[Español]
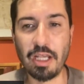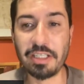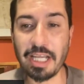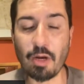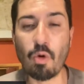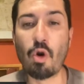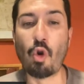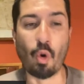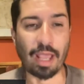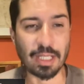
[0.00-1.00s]
sino,
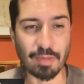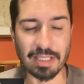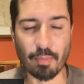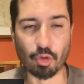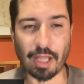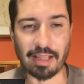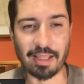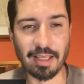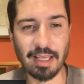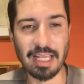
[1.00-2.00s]
lo que es más
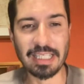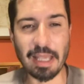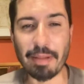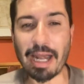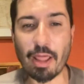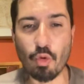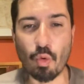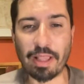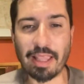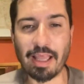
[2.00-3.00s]
importante, se habían dado
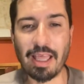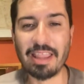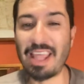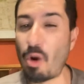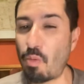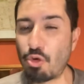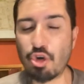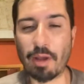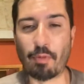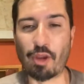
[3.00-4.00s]
cuenta de lo
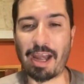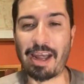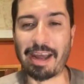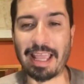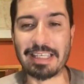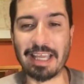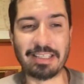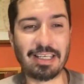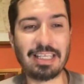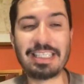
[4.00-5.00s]
mucho que podrían
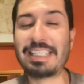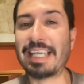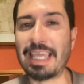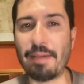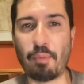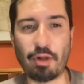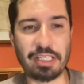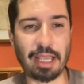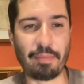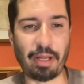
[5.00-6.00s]
enriquecerse si seguían por
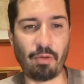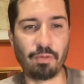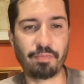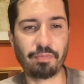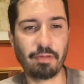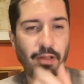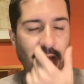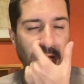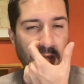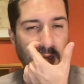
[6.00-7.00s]
ese camino.
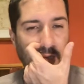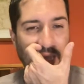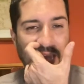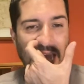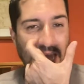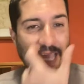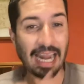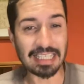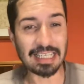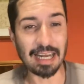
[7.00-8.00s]

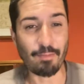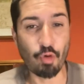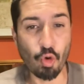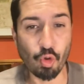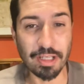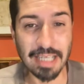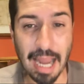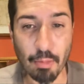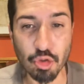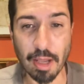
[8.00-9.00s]
Gracias al influjo de
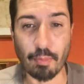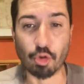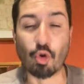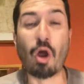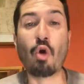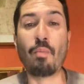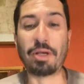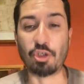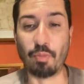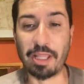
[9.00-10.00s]
esclavos que aportó la
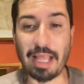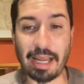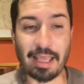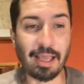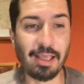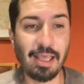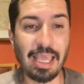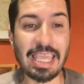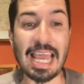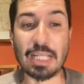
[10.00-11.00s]
ocupación británica
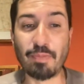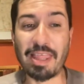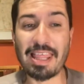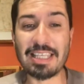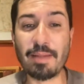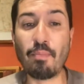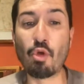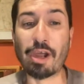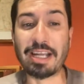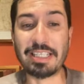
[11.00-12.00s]
y a las medidas de
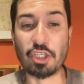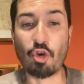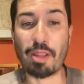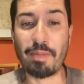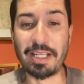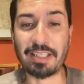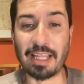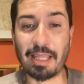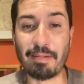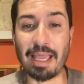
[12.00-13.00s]
modernización
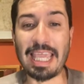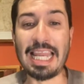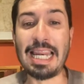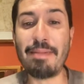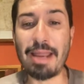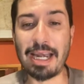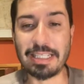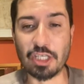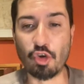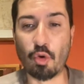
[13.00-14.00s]
administrativa y
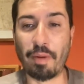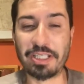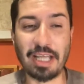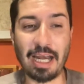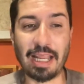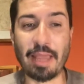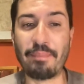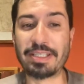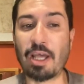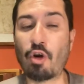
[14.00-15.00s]
liberalización comercial que
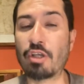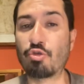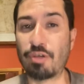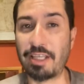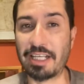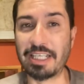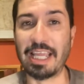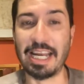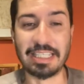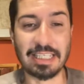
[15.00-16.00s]
empezaron a
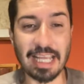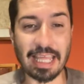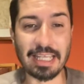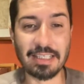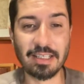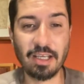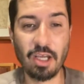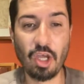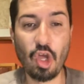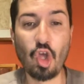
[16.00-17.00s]
sucederse en esas décadas,
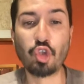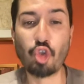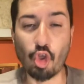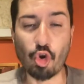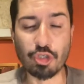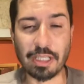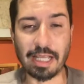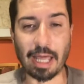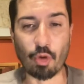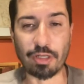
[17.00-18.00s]
todos los
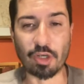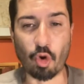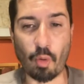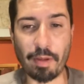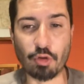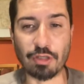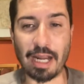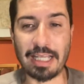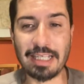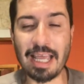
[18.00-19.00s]
indicadores económicos de
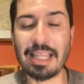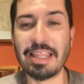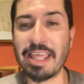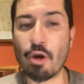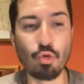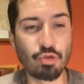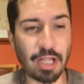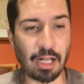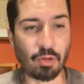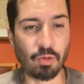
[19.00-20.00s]
la isla dieron un
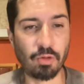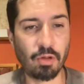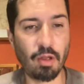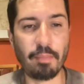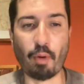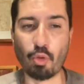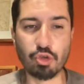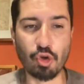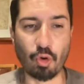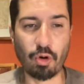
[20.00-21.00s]
salto.
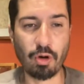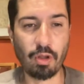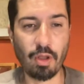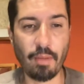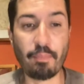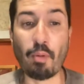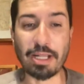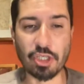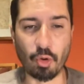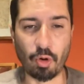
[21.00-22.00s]
Producción,
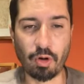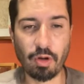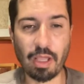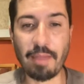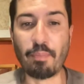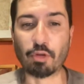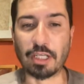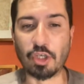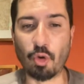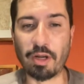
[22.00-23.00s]
población,
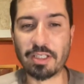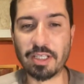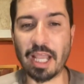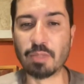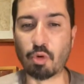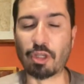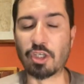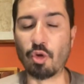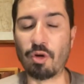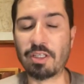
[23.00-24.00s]
importaciones,
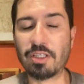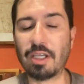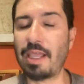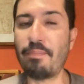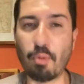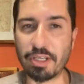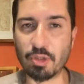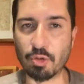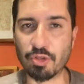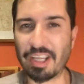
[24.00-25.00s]
exportaciones,
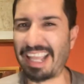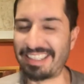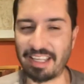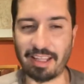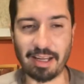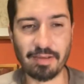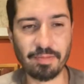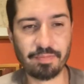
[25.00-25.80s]
impuestos, etc.